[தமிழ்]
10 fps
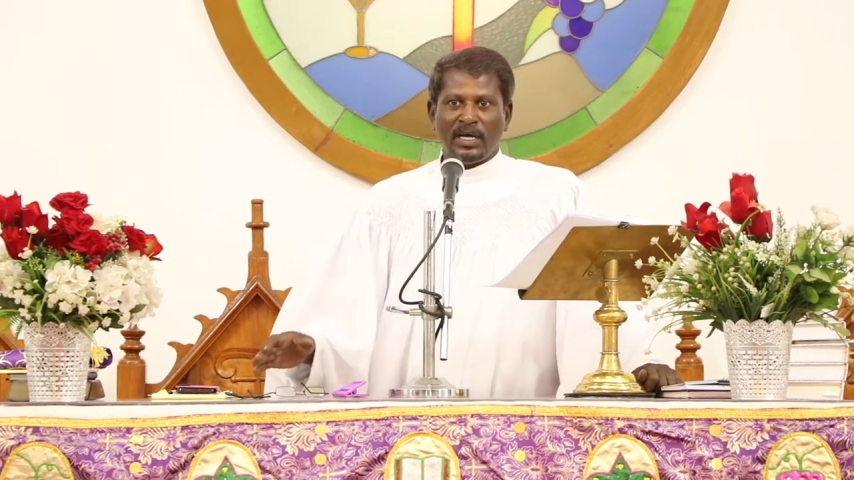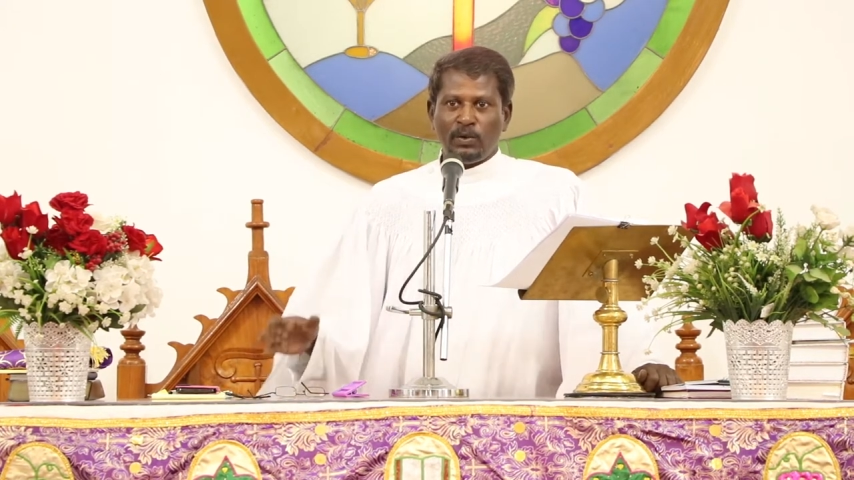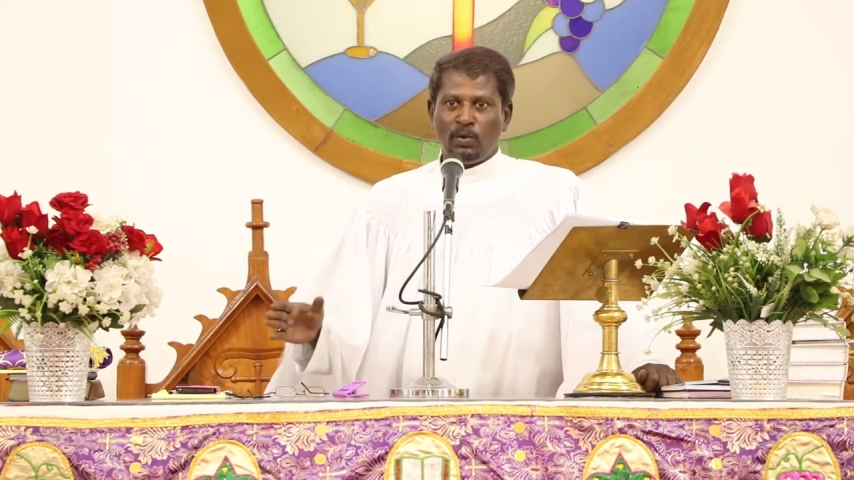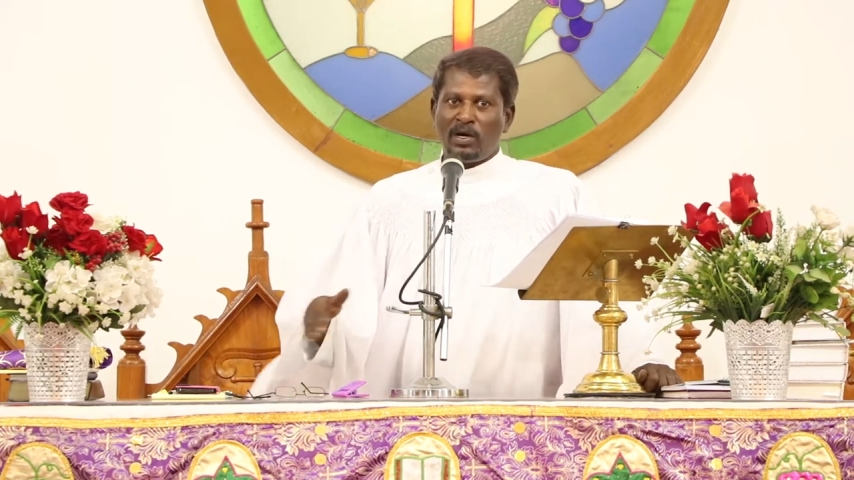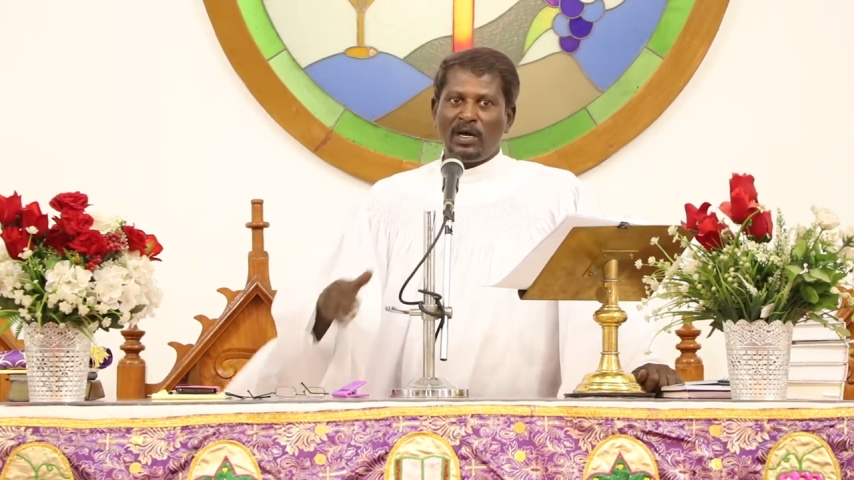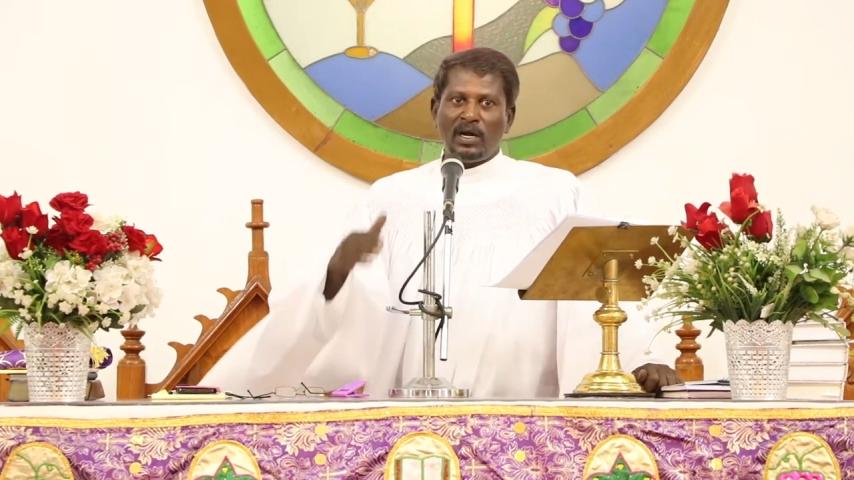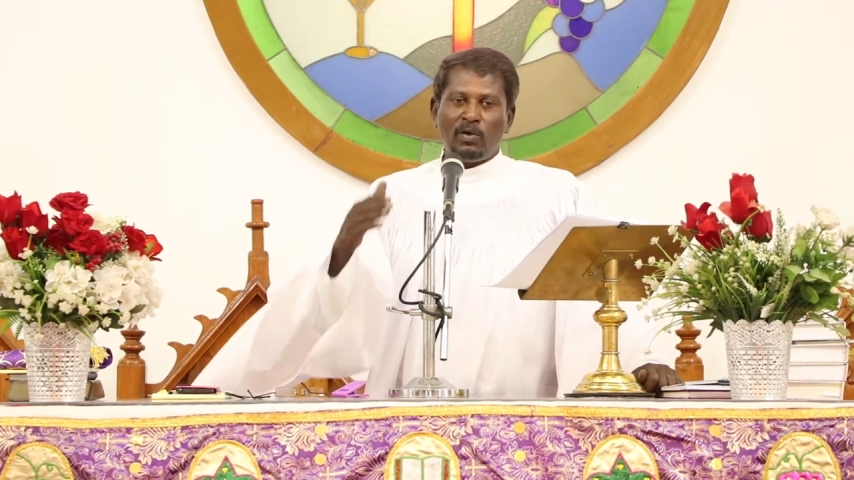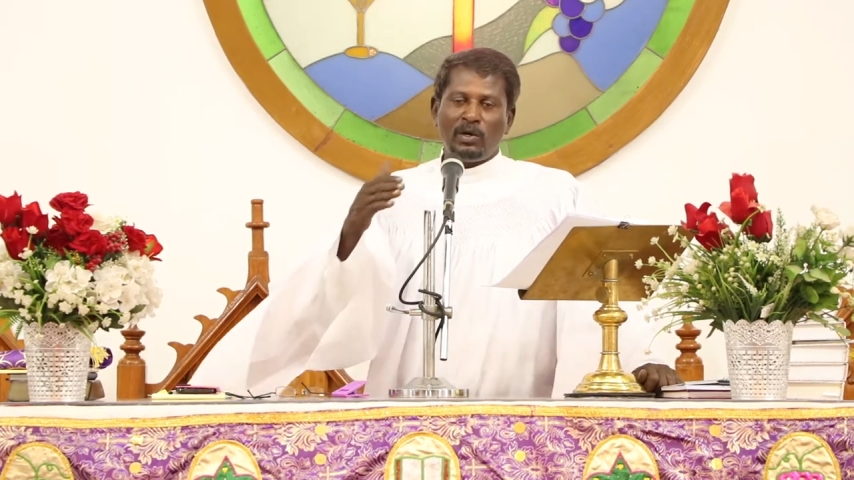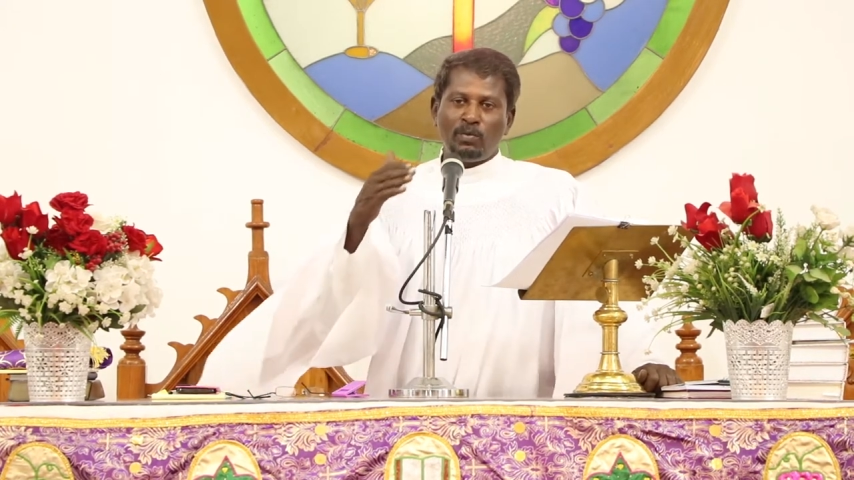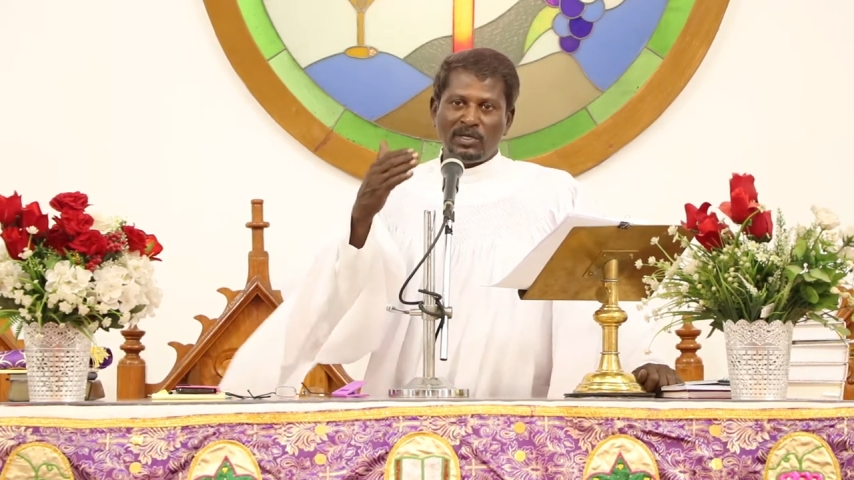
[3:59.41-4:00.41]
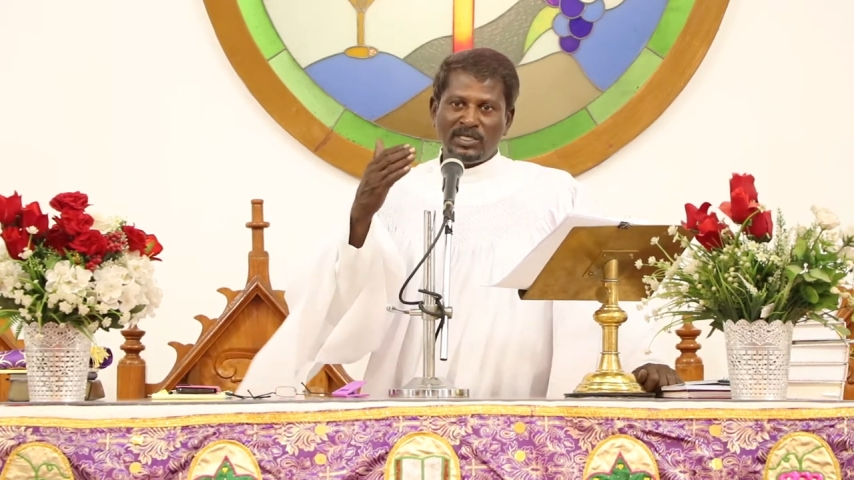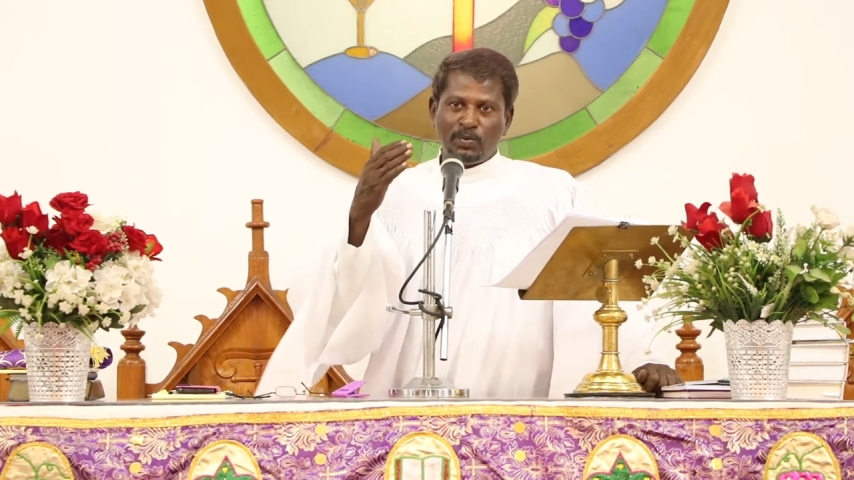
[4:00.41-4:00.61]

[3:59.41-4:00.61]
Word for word: அது ஒரு நாளோடு முடிஞ்சு